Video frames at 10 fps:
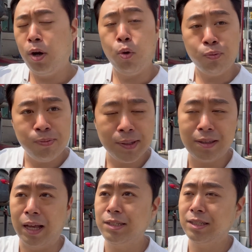원래 용품에서
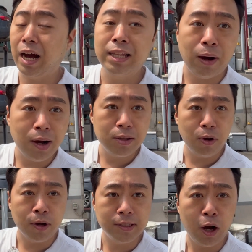다니시다가 나와서
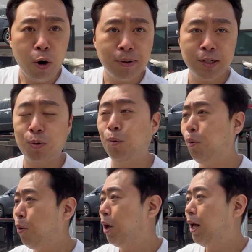여기 창업을
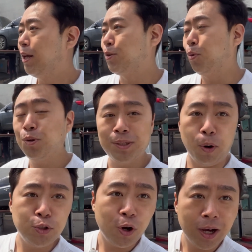하셨고 저도 이제
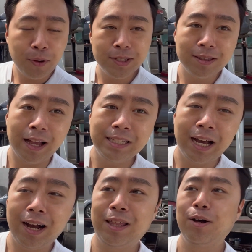멀쩡하게 회사
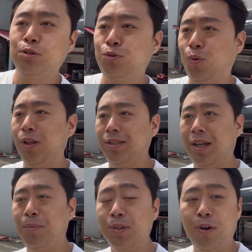다니다가 나와서 수족관을
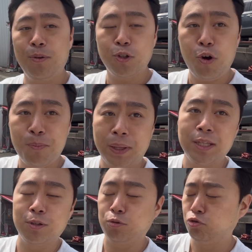차리면서 처음
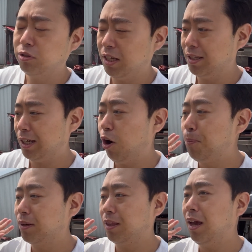만났어요 둘 다 이제
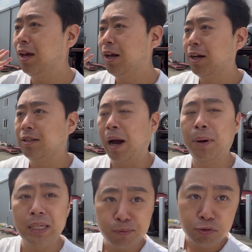창업할 때
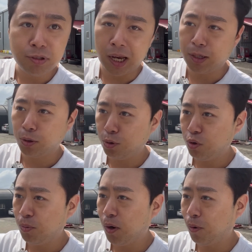아마 이분도 제가 첫
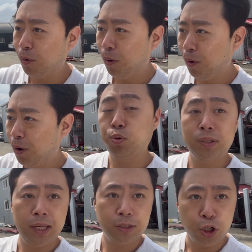손님이었고
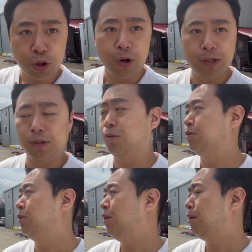저도 제 첫
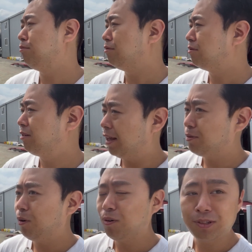거래처였거든요 아무튼
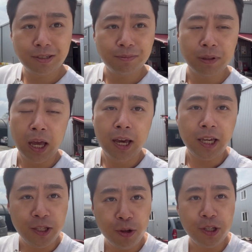그래서 지금
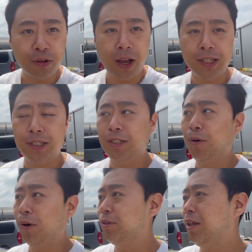인연이 이렇게까지
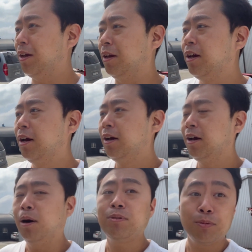이어왔는데
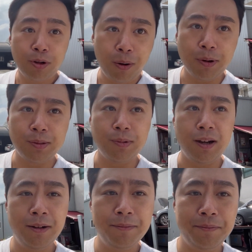아무튼 한번 들어가 보겠습니다